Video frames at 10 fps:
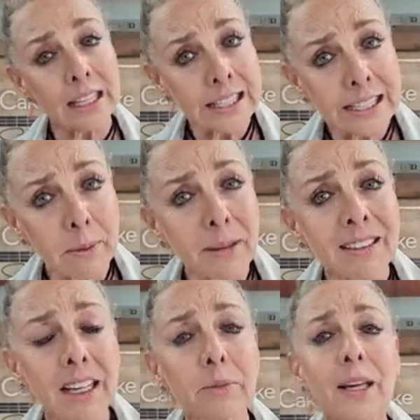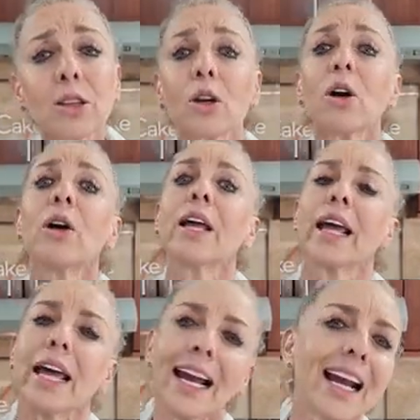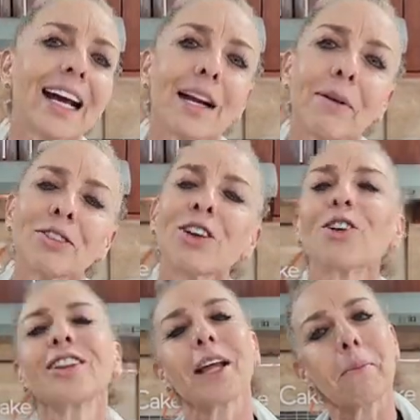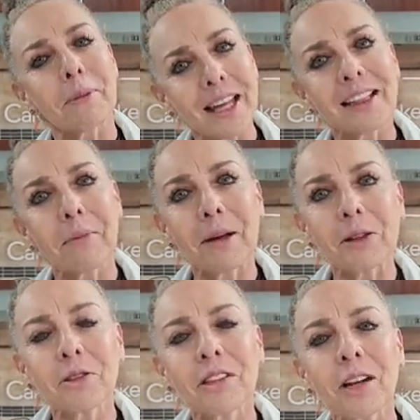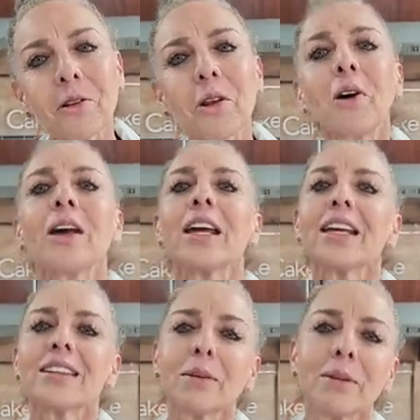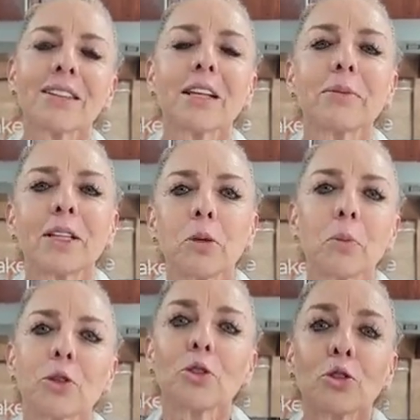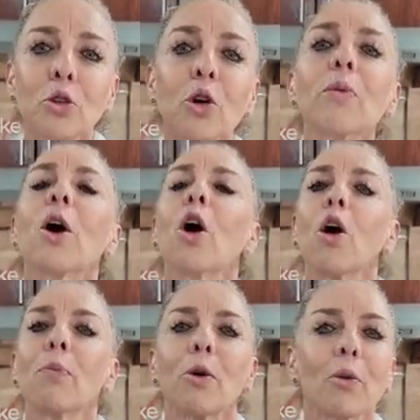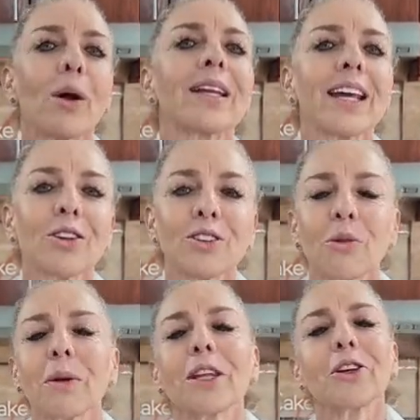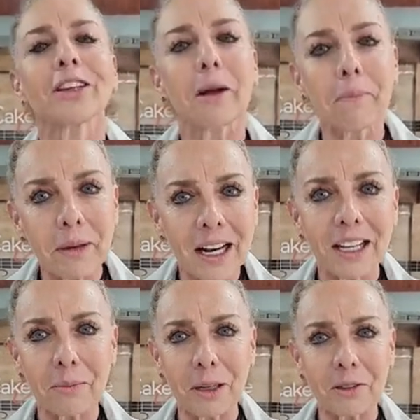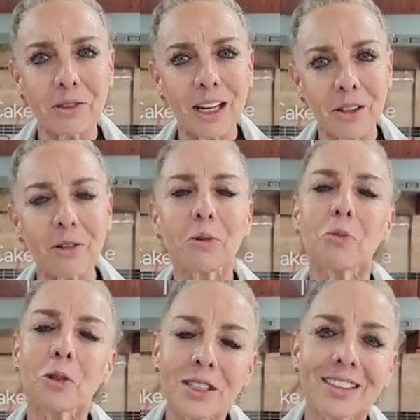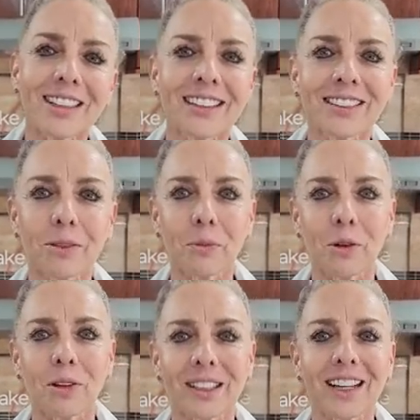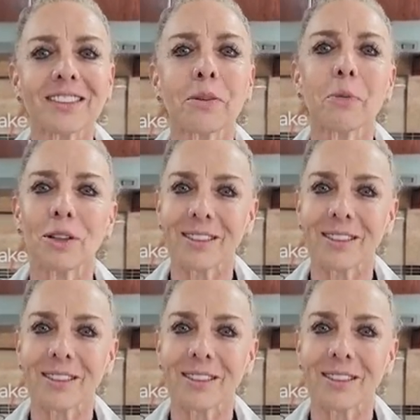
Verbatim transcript: Y si me estás viendo en la grabación, también te mando un saludo. Y si me estás viendo por YouTube o por cualquier otro medio, también les mando un saludo y muchas gracias por conectarse y por